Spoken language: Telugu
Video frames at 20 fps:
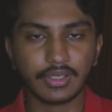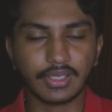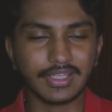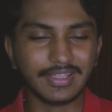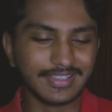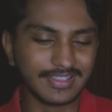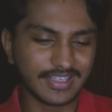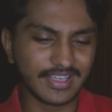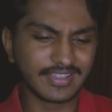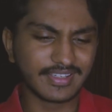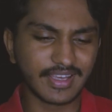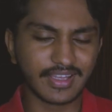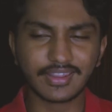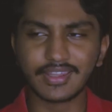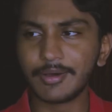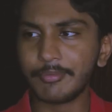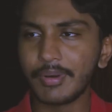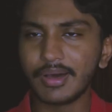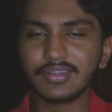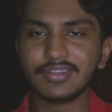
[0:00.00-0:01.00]
ఇది
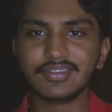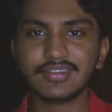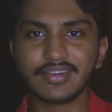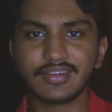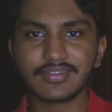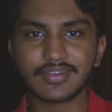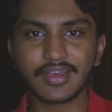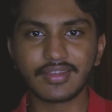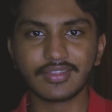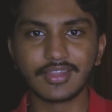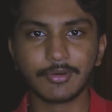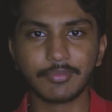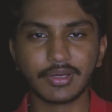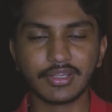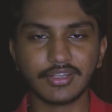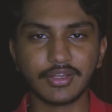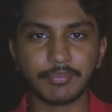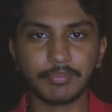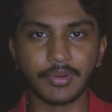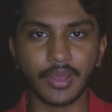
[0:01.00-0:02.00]
చేసేద్దాం అది చేసేద్దాం
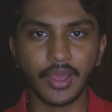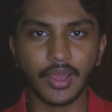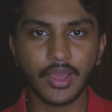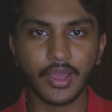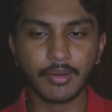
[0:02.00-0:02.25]
అని చెప్పి